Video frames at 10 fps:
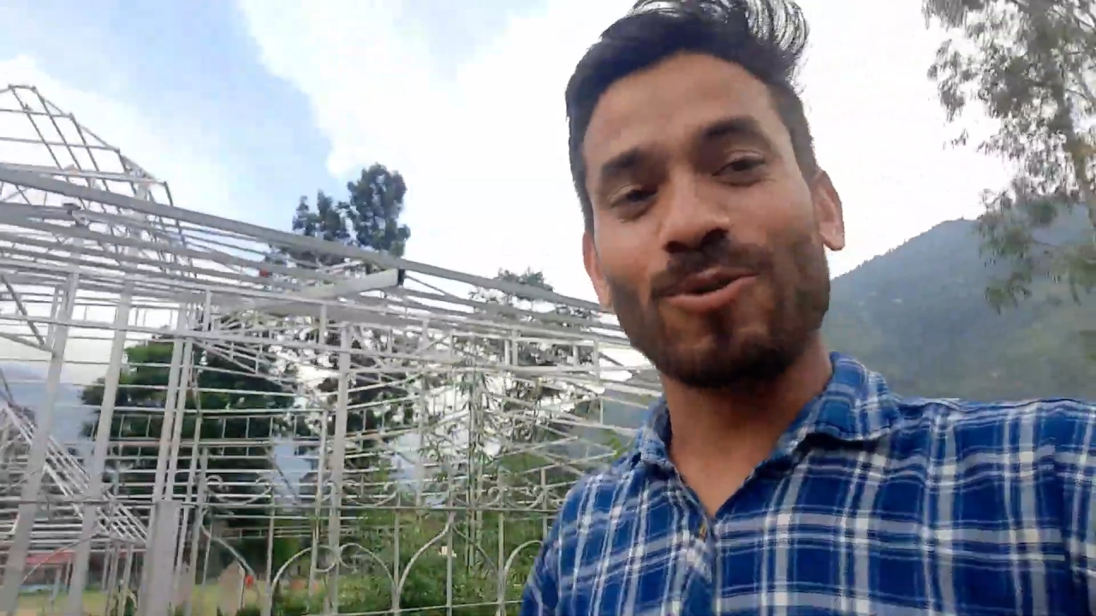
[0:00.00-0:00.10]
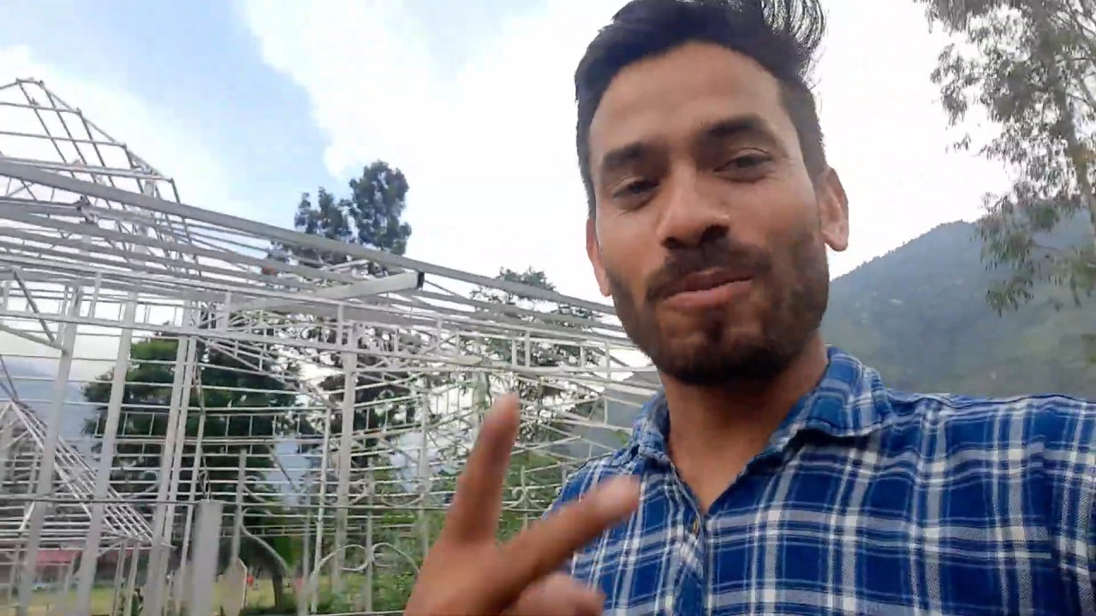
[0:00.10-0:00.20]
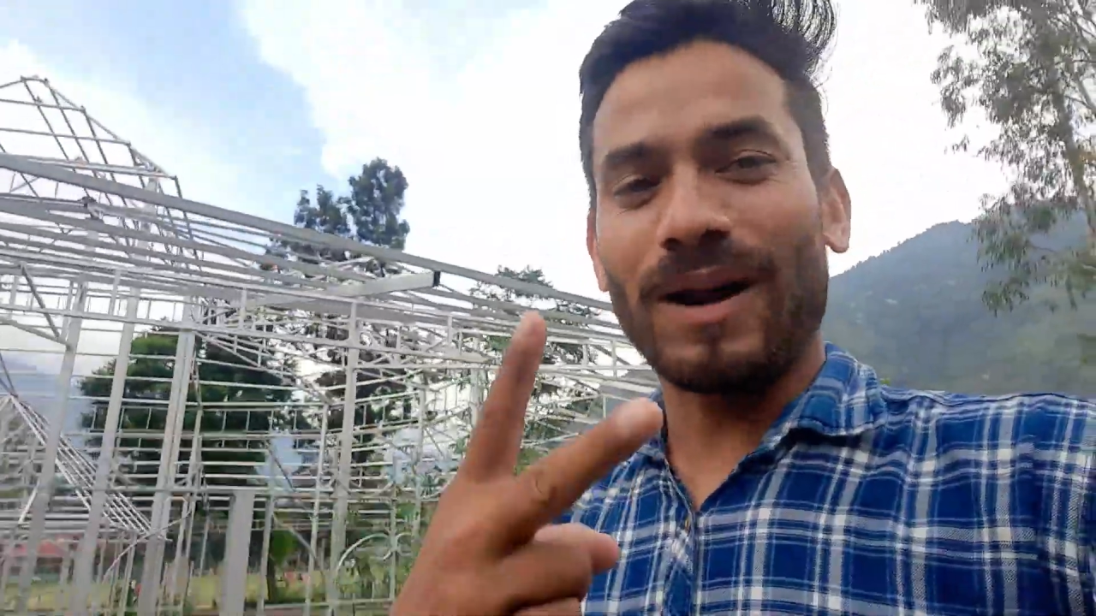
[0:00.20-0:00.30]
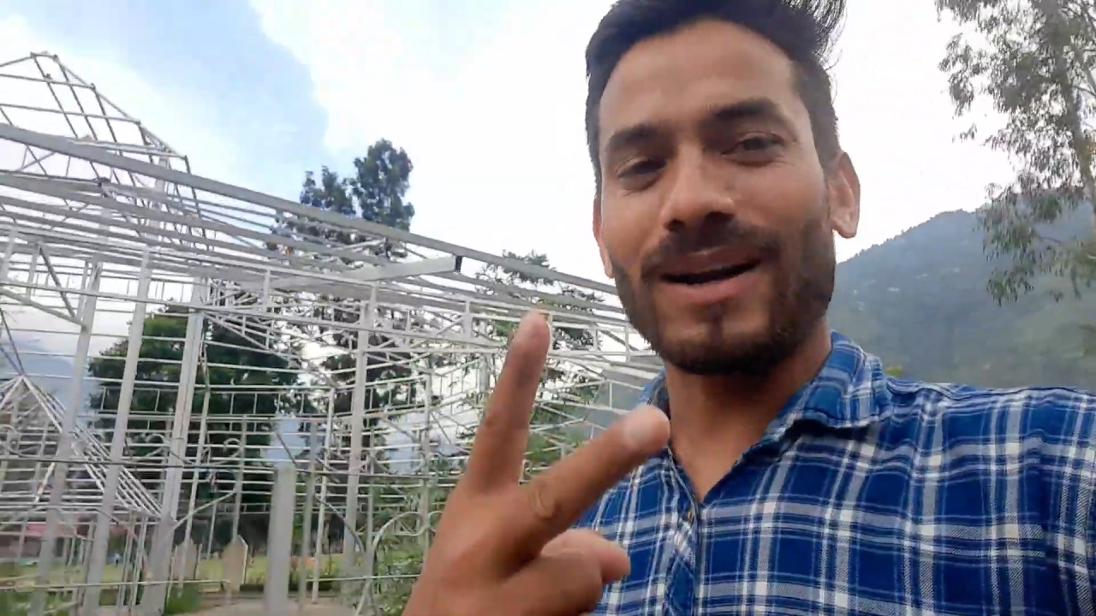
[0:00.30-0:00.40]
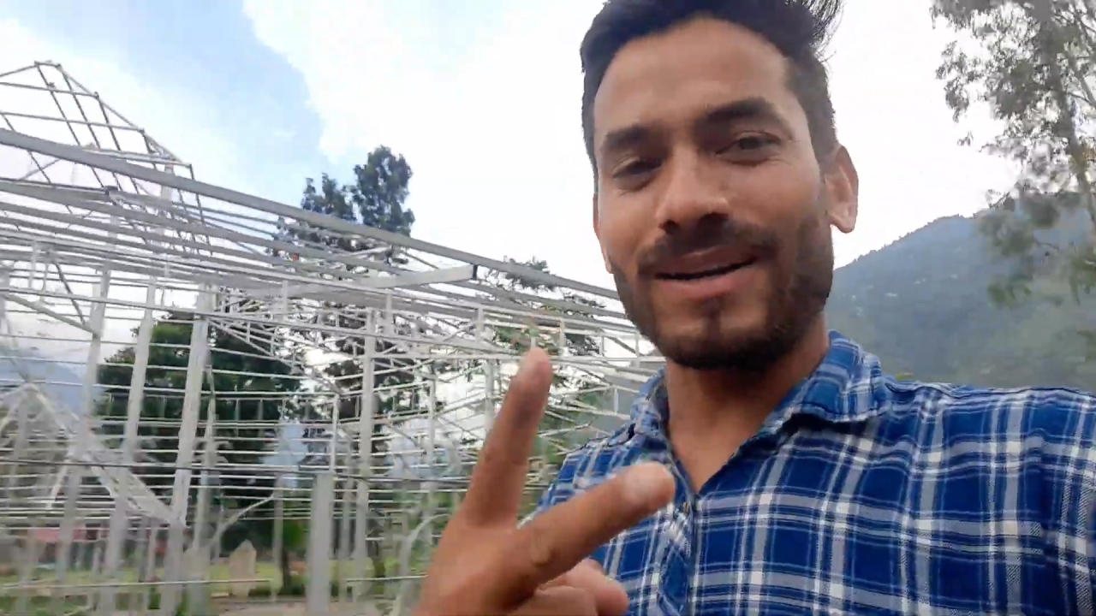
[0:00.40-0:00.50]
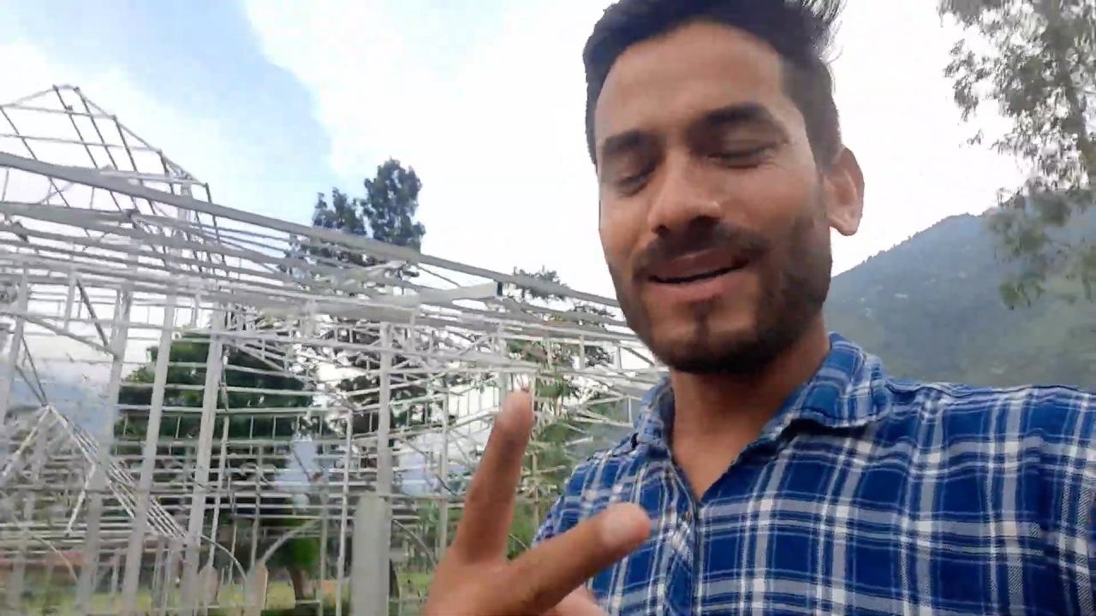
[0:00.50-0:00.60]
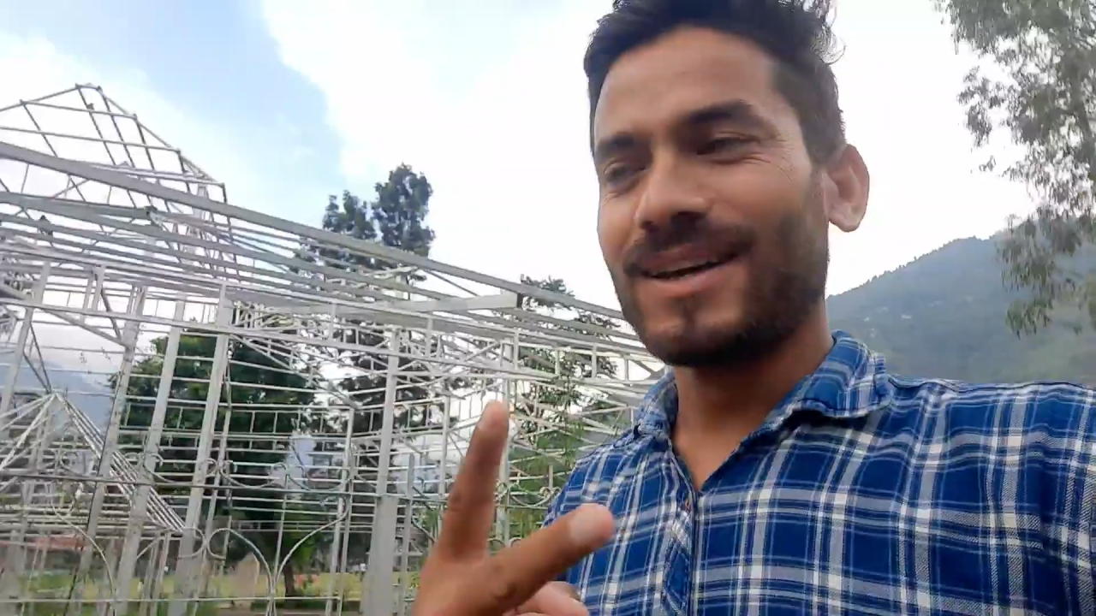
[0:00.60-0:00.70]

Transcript: दो पार्ट